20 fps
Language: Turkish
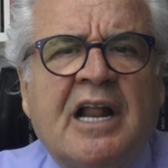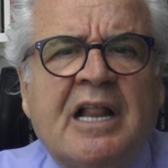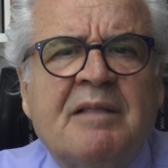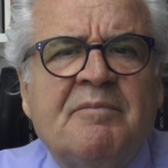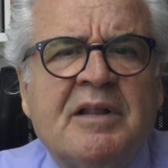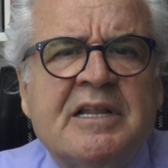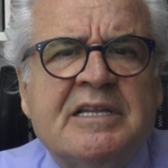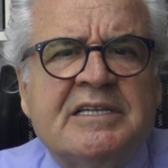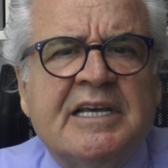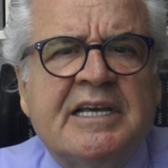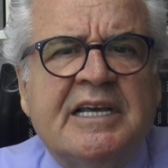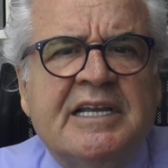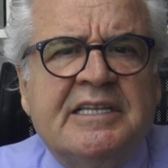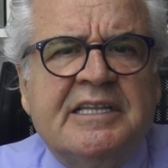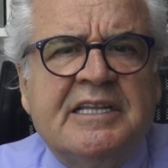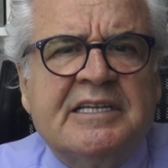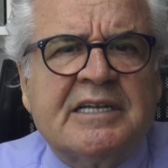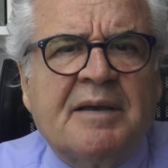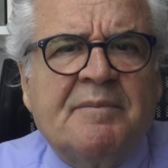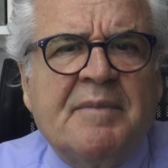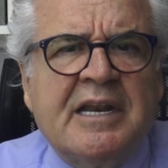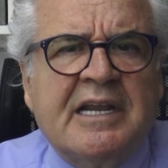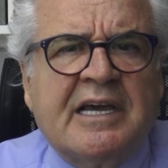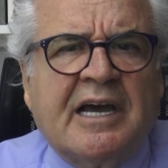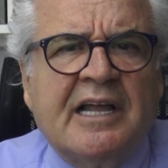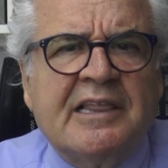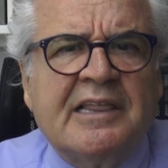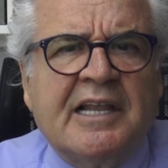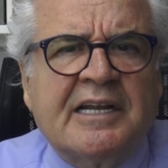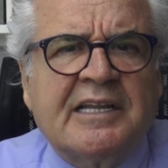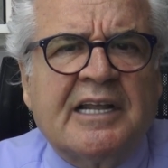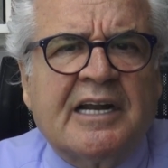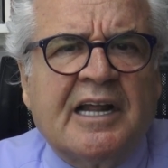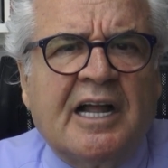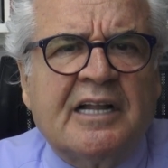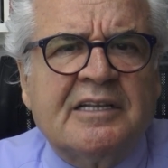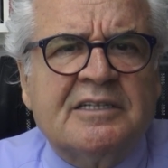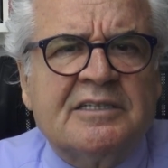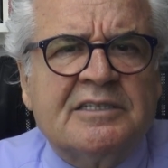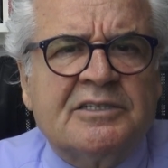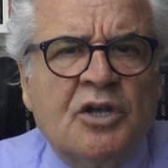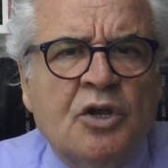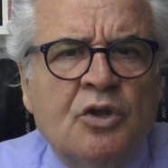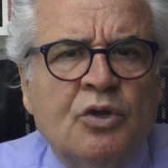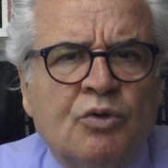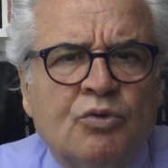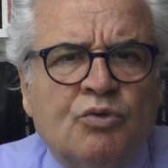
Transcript: almanıza gittiniz, Amerikalılardan aldınız?